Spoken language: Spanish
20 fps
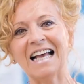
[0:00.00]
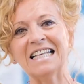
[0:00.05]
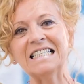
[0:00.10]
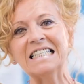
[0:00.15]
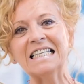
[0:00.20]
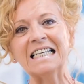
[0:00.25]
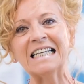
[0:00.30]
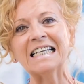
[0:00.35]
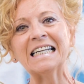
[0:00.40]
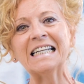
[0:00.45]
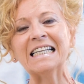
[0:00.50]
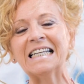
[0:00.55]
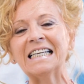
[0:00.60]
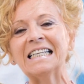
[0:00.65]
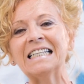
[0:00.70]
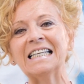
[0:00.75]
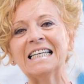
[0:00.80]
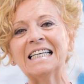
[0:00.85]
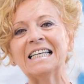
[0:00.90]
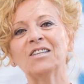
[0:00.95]
Al cierre de
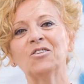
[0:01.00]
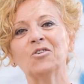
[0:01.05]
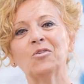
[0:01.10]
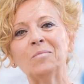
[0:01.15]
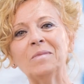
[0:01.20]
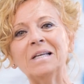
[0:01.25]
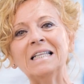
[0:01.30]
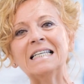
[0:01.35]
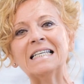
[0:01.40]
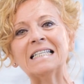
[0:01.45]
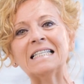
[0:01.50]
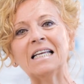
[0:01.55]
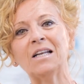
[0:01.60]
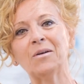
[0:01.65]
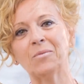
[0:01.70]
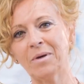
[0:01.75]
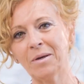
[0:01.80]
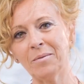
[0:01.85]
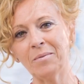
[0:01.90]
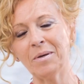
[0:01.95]
este
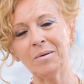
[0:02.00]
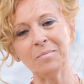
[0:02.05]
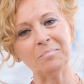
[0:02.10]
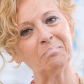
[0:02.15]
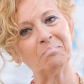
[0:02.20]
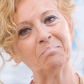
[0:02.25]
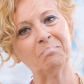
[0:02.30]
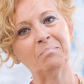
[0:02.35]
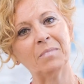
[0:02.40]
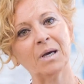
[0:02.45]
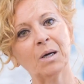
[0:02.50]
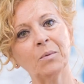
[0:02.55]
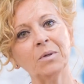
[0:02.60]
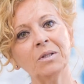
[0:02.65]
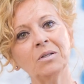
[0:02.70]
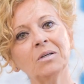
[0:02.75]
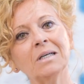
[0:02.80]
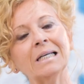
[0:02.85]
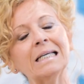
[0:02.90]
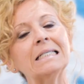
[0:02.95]
2019 me
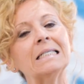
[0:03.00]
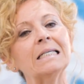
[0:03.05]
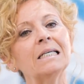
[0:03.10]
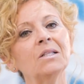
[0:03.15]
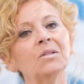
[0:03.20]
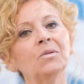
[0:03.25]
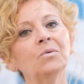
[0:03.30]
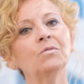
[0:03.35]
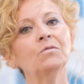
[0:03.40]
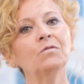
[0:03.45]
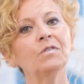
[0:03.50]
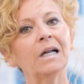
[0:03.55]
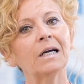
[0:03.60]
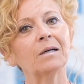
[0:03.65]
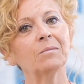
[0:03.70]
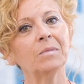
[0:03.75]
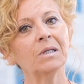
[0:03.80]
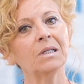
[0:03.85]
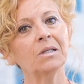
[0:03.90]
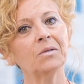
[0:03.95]
encuentro leyendo un
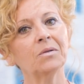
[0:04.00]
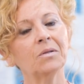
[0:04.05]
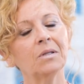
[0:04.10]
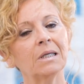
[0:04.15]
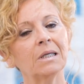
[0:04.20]
fragmento